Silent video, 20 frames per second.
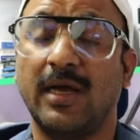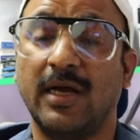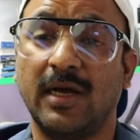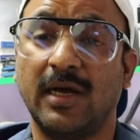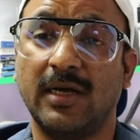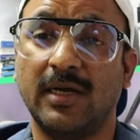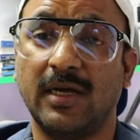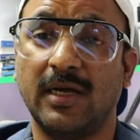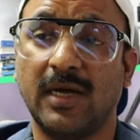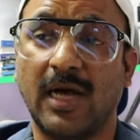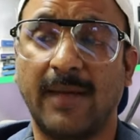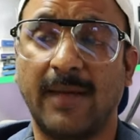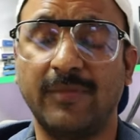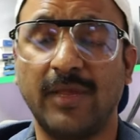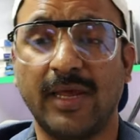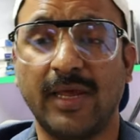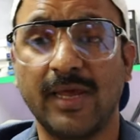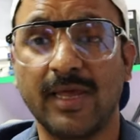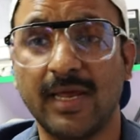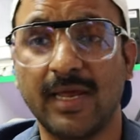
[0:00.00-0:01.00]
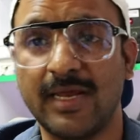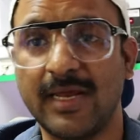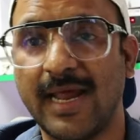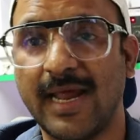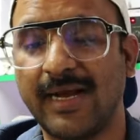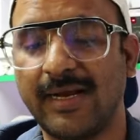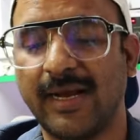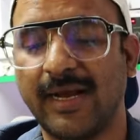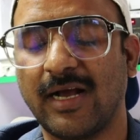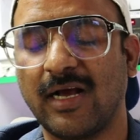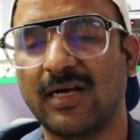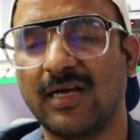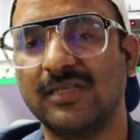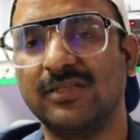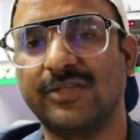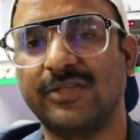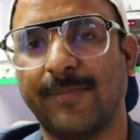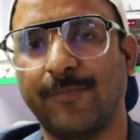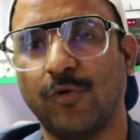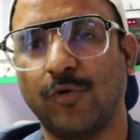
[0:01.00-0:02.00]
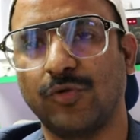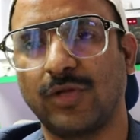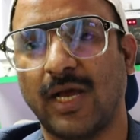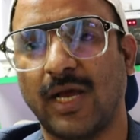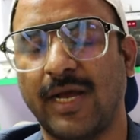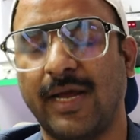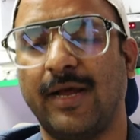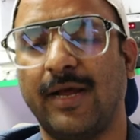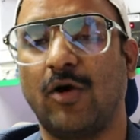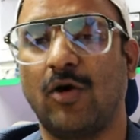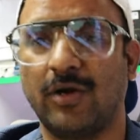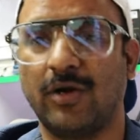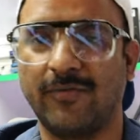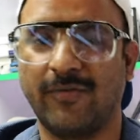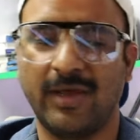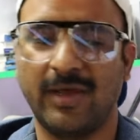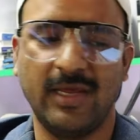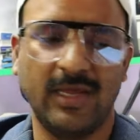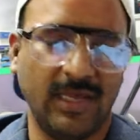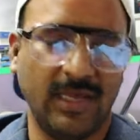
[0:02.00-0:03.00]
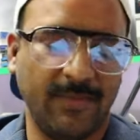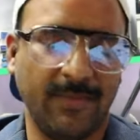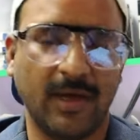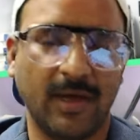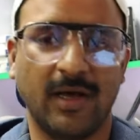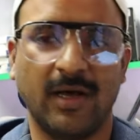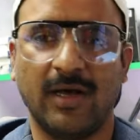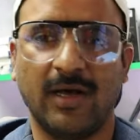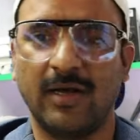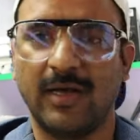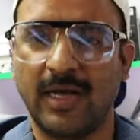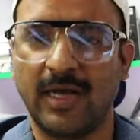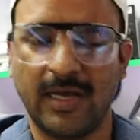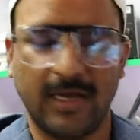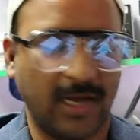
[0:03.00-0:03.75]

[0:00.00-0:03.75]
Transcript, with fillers: आप देखेंगे नैंड का कंसेप्ट होता है और वहीं uh,